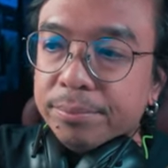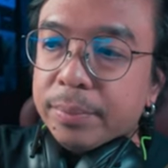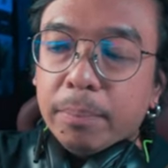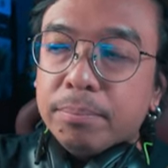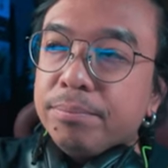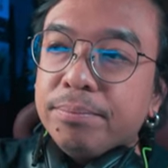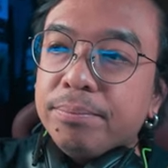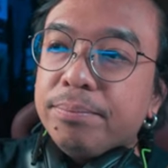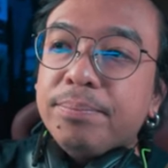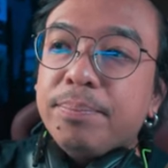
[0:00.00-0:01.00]
แบบ
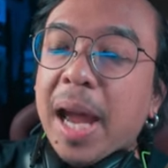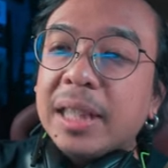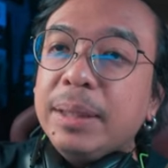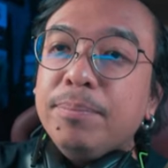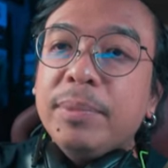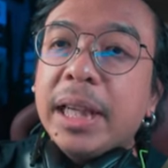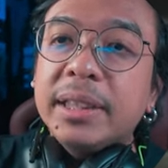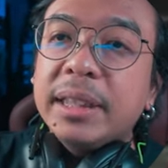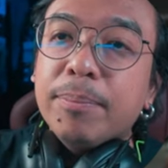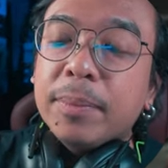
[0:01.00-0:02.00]
80
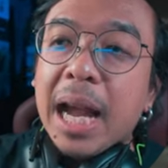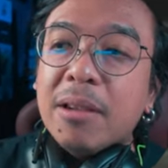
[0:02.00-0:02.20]
70